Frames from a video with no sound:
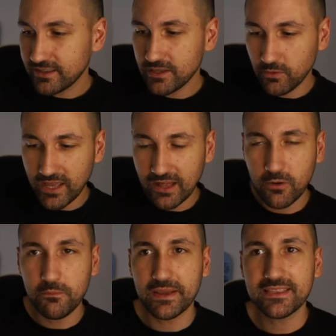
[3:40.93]
y voy a la
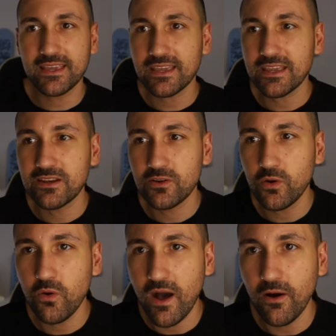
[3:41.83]
competi y
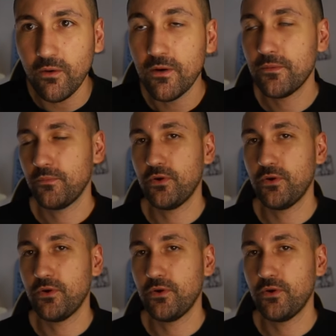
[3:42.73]
no lo hago.